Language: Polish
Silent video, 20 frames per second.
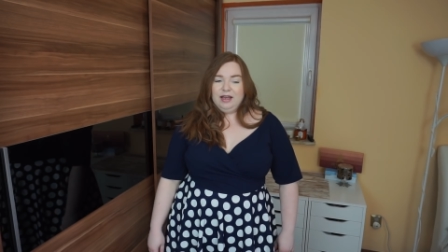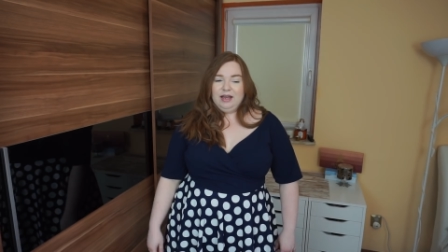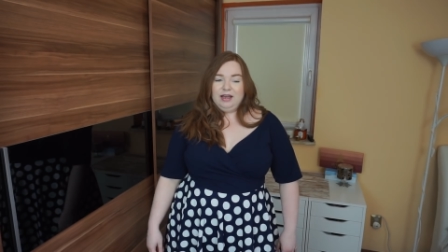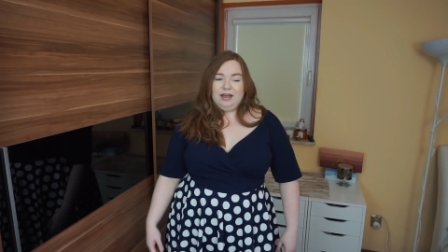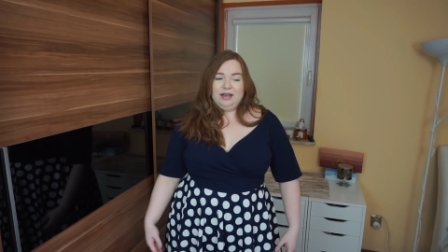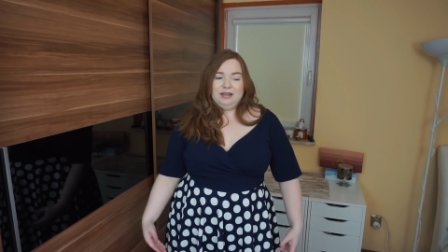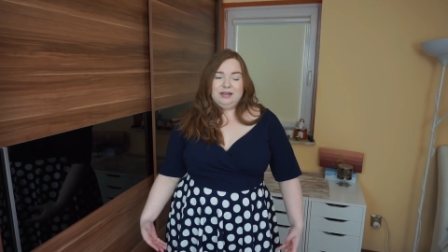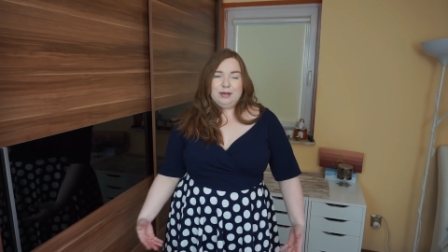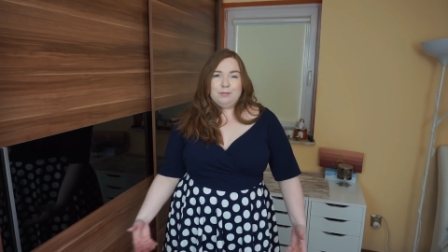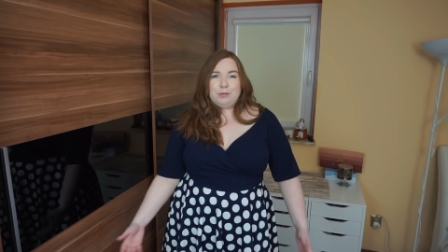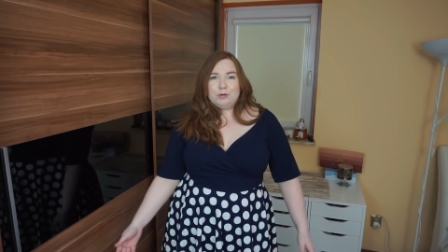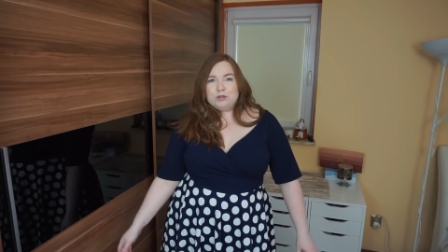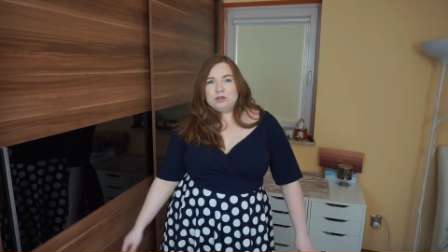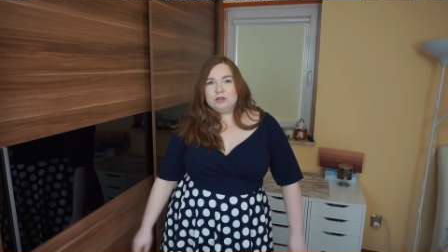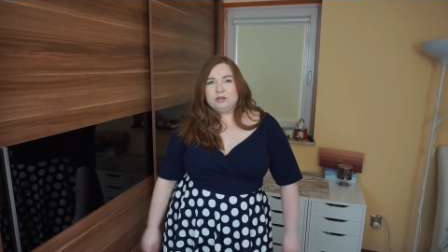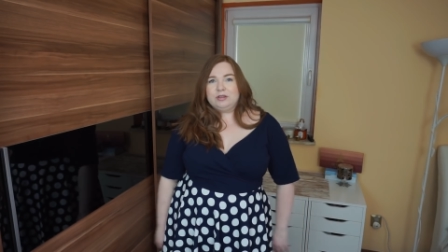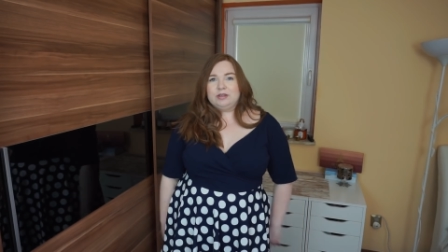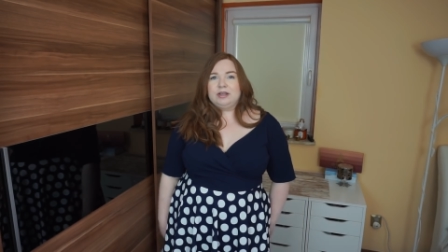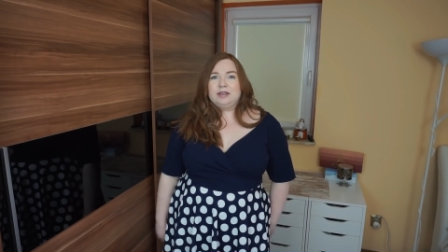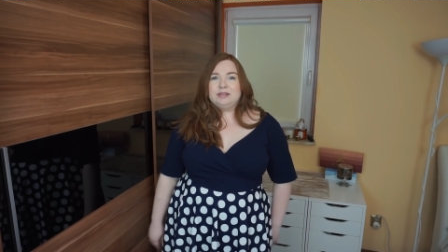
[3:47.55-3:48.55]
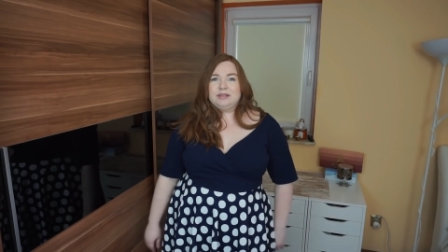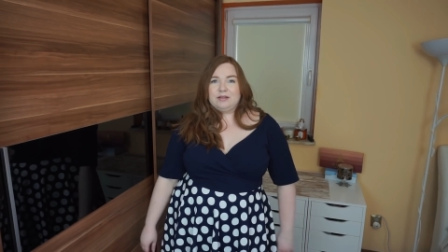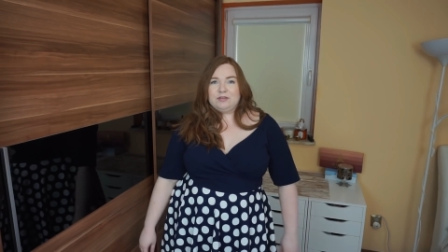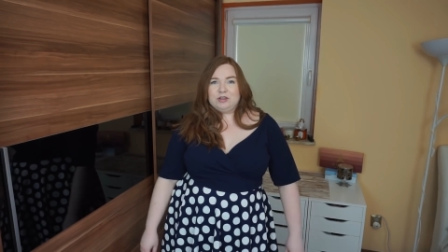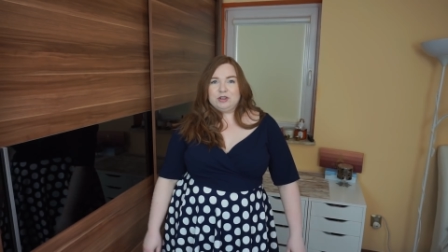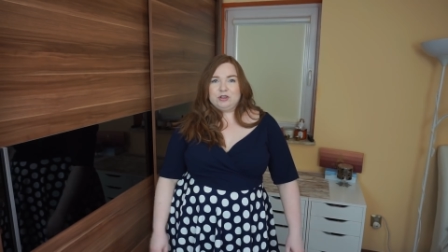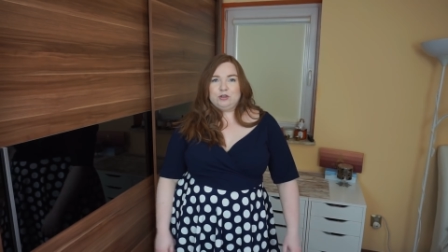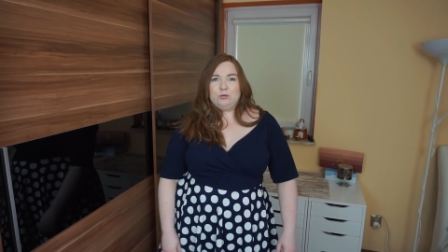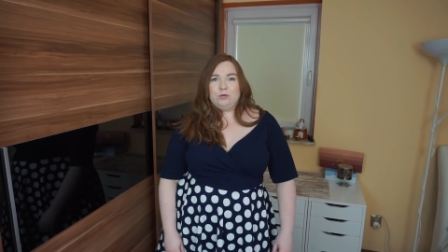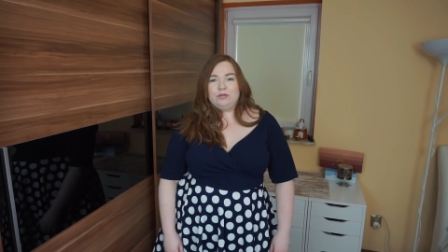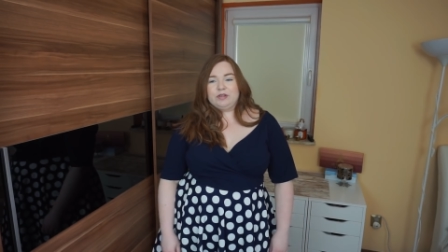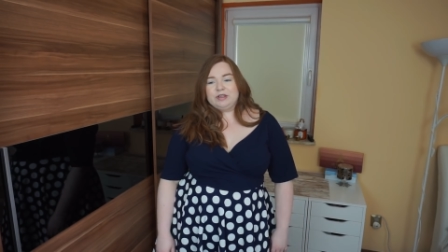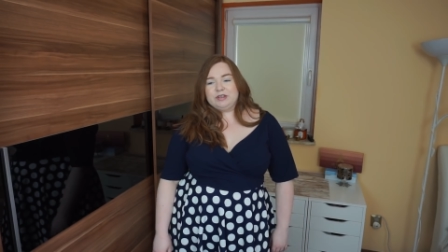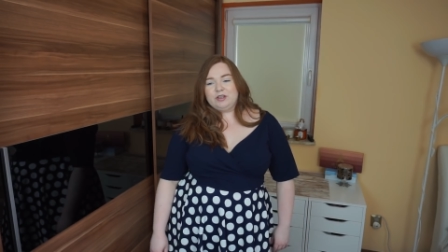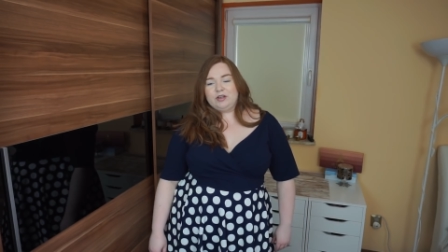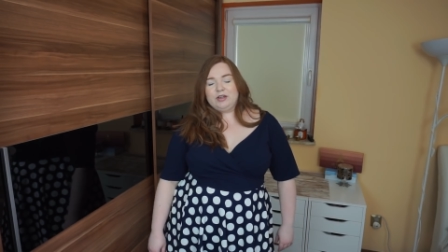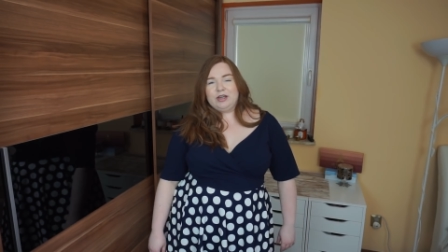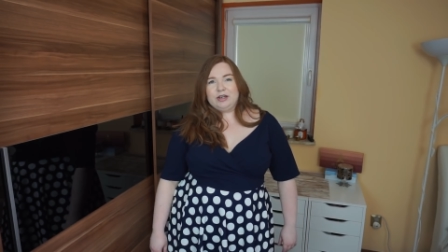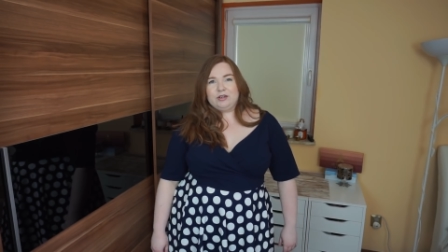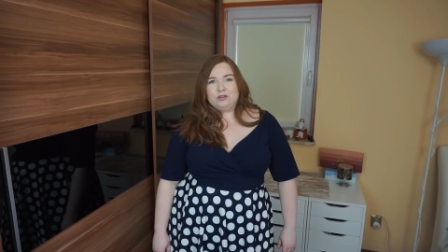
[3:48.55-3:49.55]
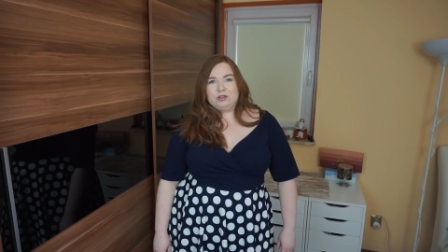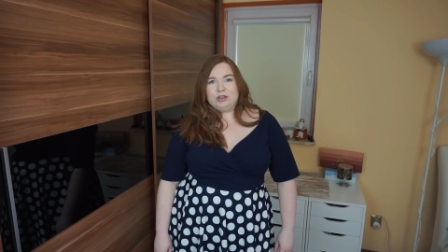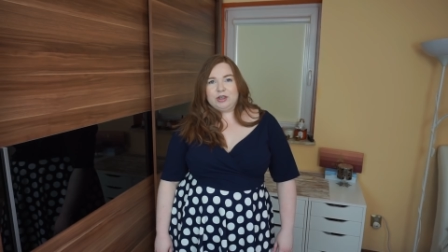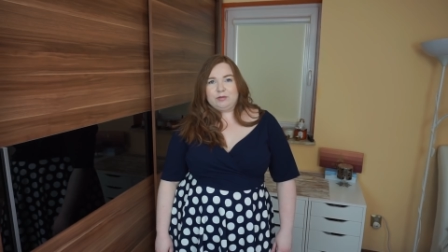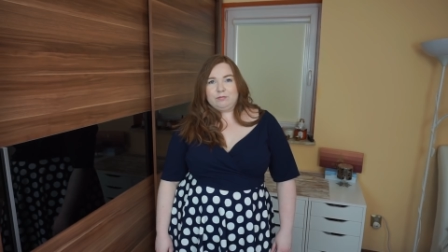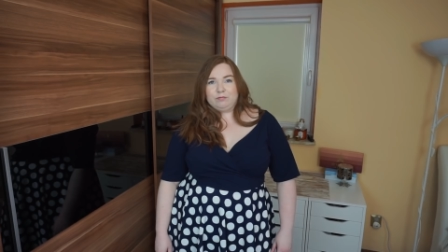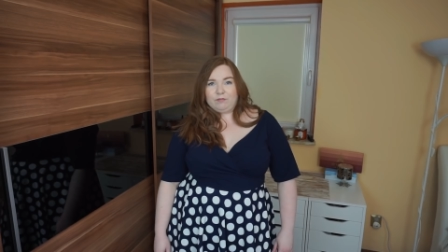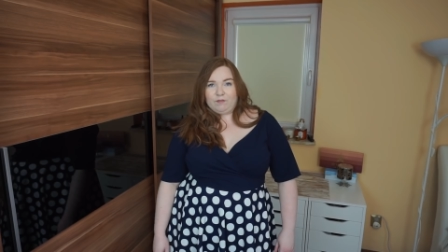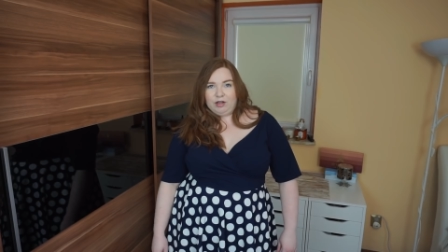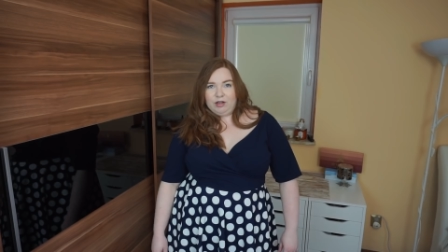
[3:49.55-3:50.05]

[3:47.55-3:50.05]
e, na boso, to tak zawsze człowiek stoi jakoś tak